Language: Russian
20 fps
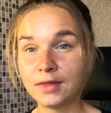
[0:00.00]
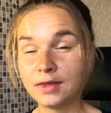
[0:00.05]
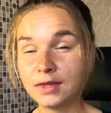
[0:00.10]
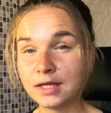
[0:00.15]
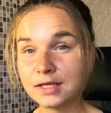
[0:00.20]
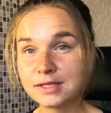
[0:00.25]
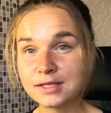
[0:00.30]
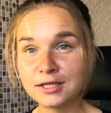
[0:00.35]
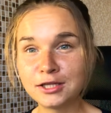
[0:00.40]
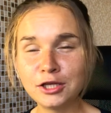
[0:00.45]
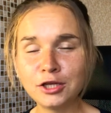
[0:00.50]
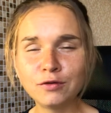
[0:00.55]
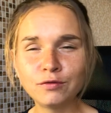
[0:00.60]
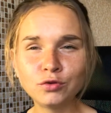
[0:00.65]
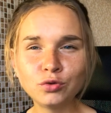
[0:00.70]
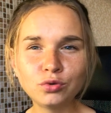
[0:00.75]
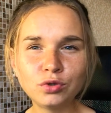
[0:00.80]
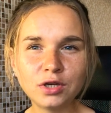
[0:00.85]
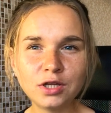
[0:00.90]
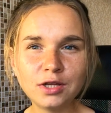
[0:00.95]
тоски,
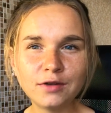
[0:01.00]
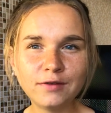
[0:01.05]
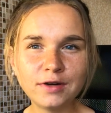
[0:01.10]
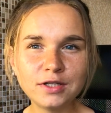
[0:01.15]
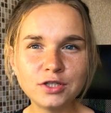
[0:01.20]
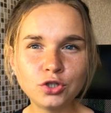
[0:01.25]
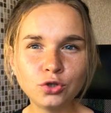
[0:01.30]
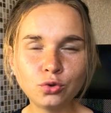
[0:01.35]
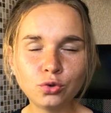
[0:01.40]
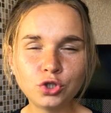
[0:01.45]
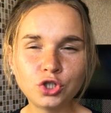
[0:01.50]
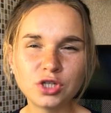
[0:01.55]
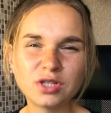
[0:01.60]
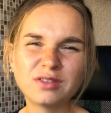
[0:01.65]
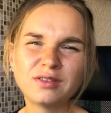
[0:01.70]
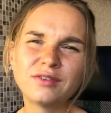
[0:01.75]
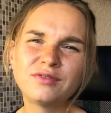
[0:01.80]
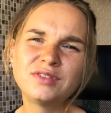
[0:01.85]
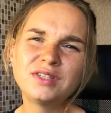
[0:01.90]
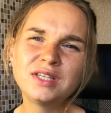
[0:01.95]
внутреннего
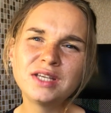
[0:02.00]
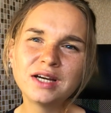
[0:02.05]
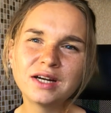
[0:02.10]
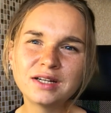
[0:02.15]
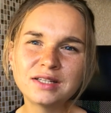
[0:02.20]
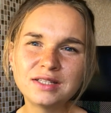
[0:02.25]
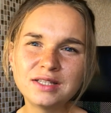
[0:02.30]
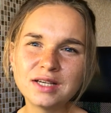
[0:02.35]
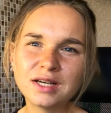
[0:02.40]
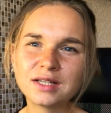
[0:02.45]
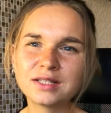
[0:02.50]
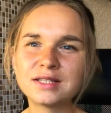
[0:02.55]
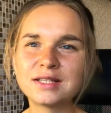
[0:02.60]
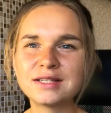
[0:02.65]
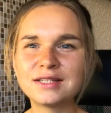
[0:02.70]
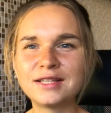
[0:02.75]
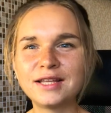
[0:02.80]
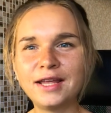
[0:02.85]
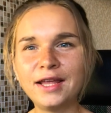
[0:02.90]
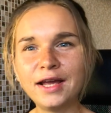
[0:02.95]
одиночества, всех тех
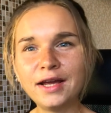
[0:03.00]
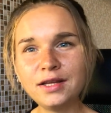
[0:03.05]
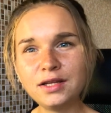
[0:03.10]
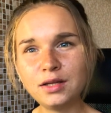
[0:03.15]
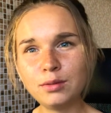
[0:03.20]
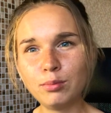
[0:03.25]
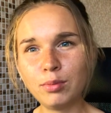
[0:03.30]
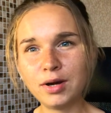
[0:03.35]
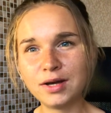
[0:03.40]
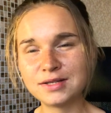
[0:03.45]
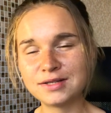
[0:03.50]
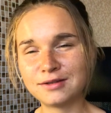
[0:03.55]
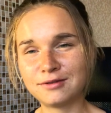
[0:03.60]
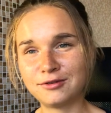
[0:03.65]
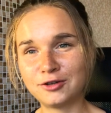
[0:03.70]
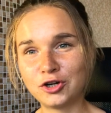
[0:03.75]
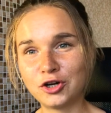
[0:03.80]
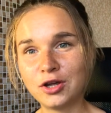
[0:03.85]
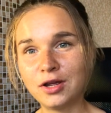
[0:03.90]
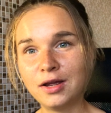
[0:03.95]
состояний
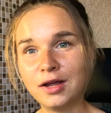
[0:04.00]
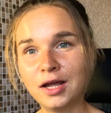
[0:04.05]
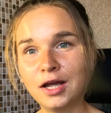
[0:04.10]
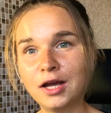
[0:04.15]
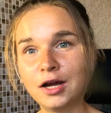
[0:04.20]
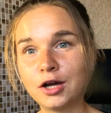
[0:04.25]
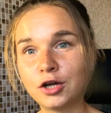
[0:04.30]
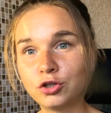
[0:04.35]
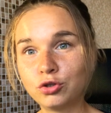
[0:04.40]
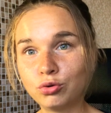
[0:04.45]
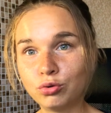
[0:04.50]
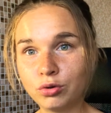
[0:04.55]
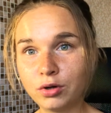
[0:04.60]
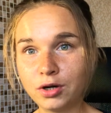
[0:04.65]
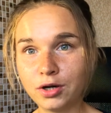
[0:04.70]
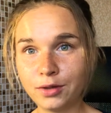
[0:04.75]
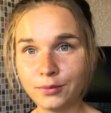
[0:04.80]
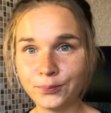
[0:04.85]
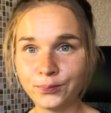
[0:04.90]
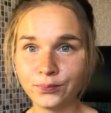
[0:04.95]
базовых,
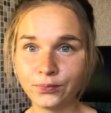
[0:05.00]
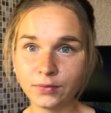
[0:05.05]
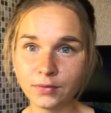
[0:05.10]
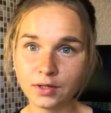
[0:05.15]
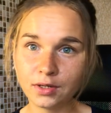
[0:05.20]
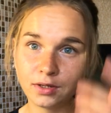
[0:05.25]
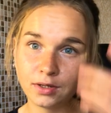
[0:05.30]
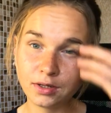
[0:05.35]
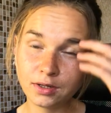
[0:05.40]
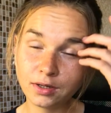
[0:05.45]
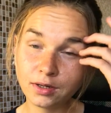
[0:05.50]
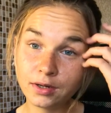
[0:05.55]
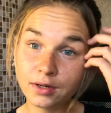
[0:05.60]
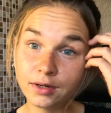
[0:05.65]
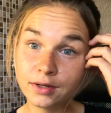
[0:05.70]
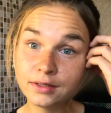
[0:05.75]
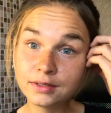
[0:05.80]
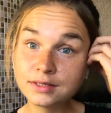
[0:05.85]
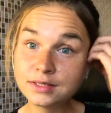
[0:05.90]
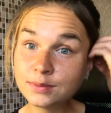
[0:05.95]
которые
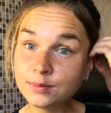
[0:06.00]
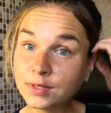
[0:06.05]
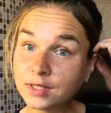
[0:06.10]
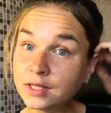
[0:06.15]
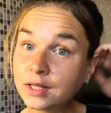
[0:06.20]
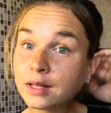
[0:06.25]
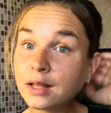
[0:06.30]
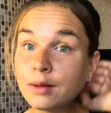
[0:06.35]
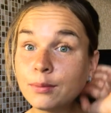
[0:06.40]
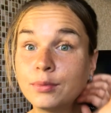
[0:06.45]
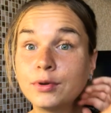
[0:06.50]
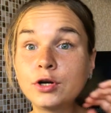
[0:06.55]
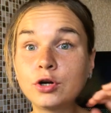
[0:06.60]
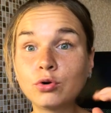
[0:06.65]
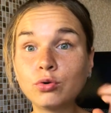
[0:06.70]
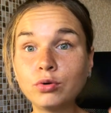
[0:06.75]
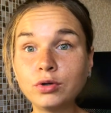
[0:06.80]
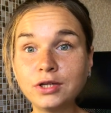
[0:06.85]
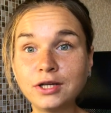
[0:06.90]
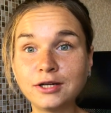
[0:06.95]
э, тебе дала
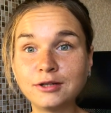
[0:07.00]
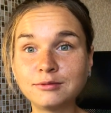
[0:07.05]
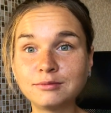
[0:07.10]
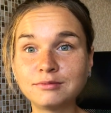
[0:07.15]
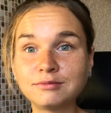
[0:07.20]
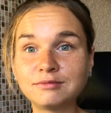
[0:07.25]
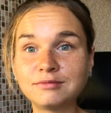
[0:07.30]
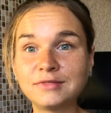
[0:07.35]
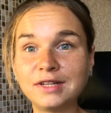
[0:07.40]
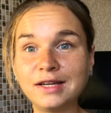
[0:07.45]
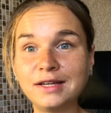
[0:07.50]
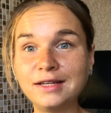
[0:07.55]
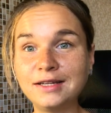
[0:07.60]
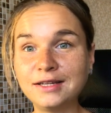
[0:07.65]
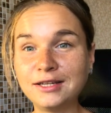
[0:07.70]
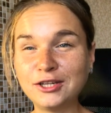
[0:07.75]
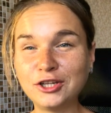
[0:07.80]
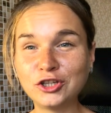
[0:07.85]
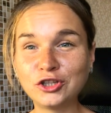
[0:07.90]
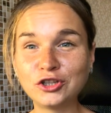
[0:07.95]
природа,
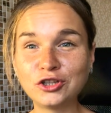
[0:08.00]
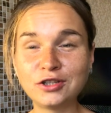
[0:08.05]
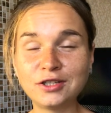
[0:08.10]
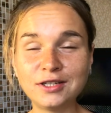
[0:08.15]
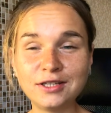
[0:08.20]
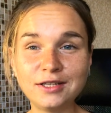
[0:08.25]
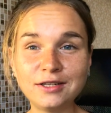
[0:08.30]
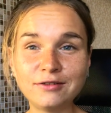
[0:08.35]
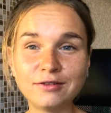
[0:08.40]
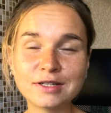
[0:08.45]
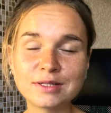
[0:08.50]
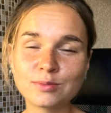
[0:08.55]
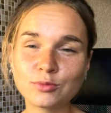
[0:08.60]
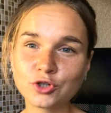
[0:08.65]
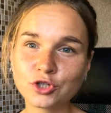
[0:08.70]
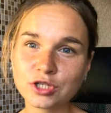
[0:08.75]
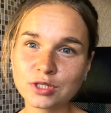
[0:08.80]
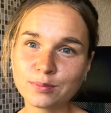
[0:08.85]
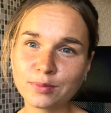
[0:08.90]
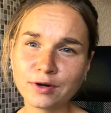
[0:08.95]
и ты,
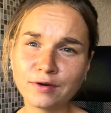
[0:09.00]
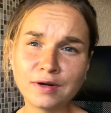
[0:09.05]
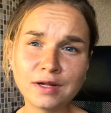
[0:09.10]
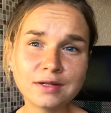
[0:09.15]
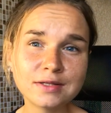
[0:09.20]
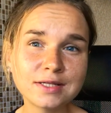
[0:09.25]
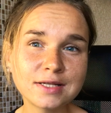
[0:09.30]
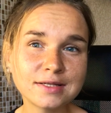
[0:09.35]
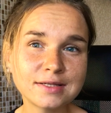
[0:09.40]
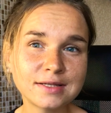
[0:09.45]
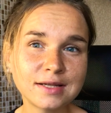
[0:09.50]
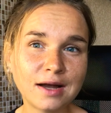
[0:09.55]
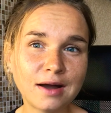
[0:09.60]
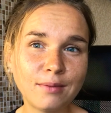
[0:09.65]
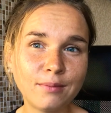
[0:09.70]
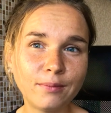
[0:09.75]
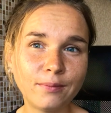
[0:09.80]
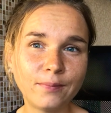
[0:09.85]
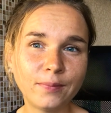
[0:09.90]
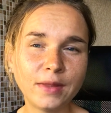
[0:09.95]
возможно, справлялся
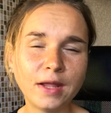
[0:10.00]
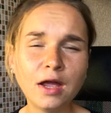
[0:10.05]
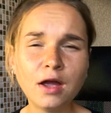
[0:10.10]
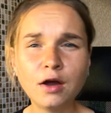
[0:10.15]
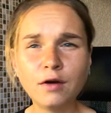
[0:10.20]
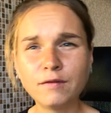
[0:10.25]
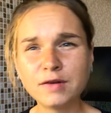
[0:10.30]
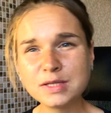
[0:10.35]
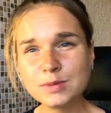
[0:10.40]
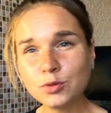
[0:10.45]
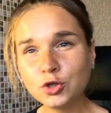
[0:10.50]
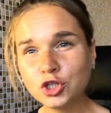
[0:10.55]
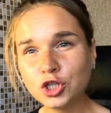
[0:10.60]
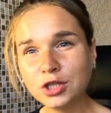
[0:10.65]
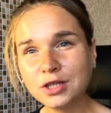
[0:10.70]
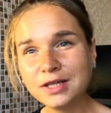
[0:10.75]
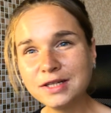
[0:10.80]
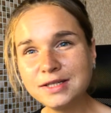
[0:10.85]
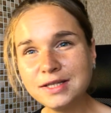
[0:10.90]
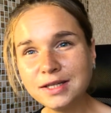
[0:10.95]
сам. Возможно,
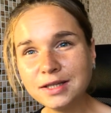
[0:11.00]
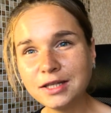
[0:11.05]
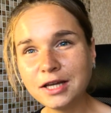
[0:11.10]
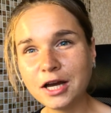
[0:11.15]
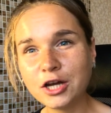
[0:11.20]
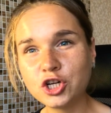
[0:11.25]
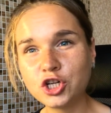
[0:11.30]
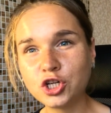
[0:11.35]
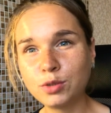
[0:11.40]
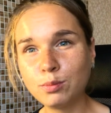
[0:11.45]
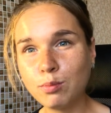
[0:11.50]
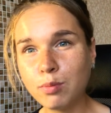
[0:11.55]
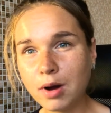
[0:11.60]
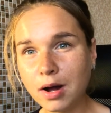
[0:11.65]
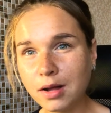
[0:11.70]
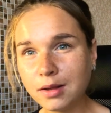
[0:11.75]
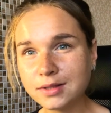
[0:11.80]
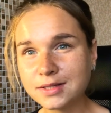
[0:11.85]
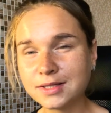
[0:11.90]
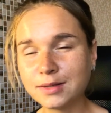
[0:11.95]
ты где-то
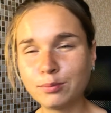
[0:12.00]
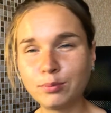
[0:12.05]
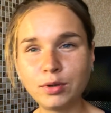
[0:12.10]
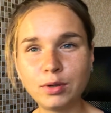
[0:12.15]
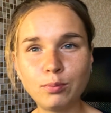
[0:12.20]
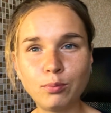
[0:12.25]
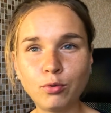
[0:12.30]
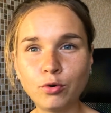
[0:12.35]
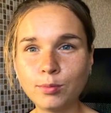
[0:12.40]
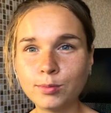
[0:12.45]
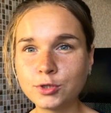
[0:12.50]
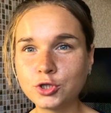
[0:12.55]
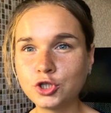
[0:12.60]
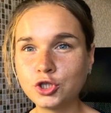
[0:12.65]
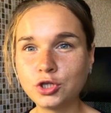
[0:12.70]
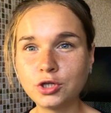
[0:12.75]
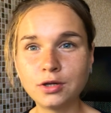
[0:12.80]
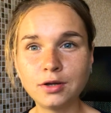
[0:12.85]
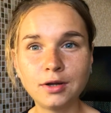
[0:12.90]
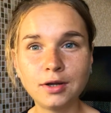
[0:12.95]
ошибался при
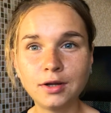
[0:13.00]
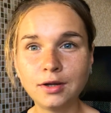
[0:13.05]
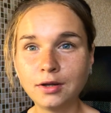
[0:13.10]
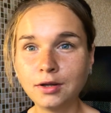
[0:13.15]
помощи